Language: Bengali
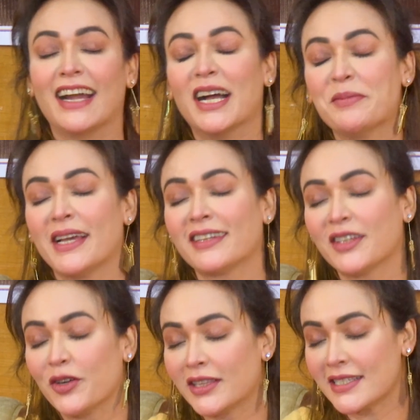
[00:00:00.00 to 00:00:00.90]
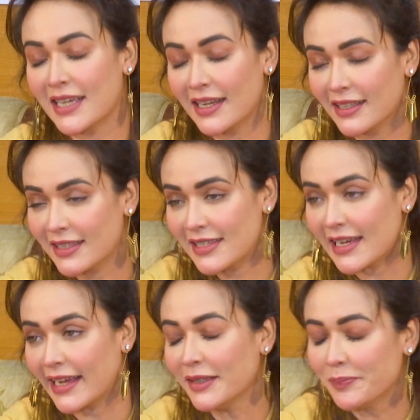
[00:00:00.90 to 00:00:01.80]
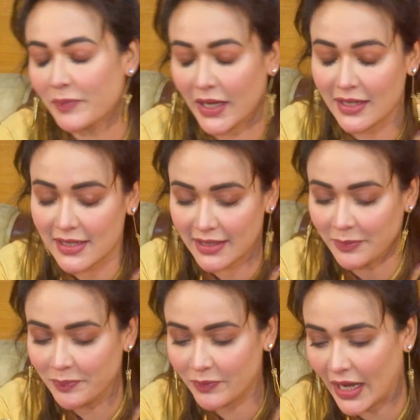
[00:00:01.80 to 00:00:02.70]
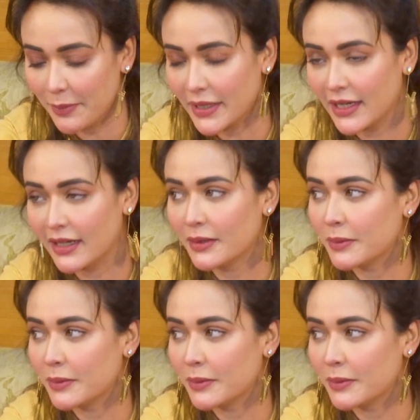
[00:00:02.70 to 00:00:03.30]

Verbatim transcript: আর আমি একটা কথা জানাতে চাই আজকে আমি আর